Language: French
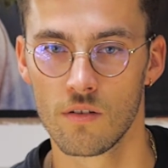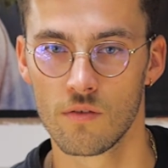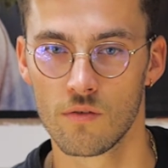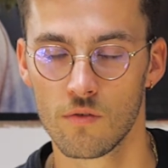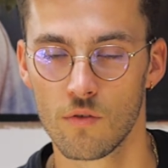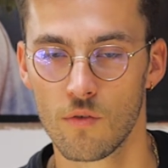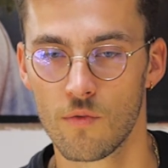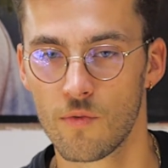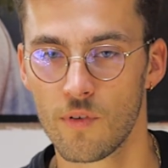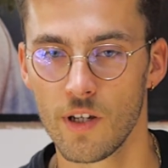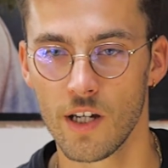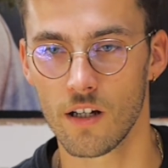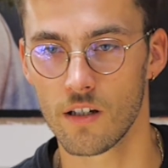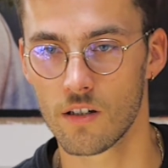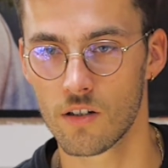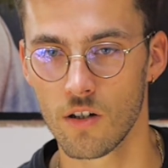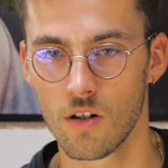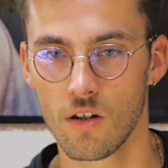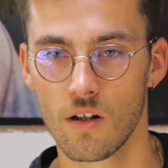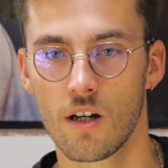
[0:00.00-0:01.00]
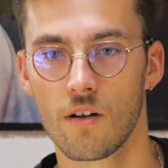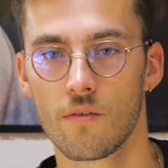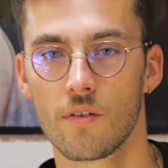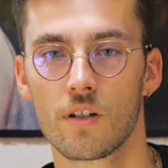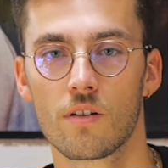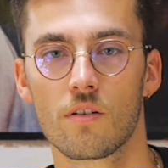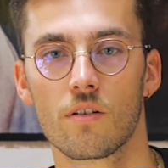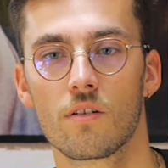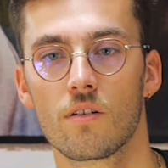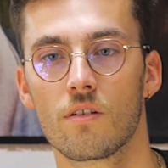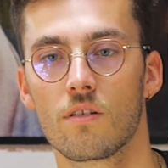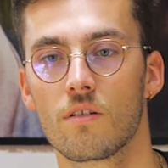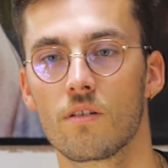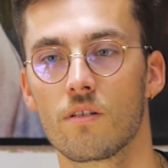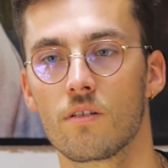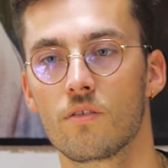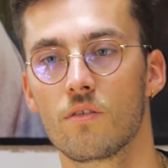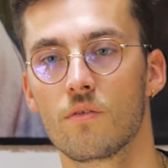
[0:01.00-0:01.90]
de, faire, corps avec, euh,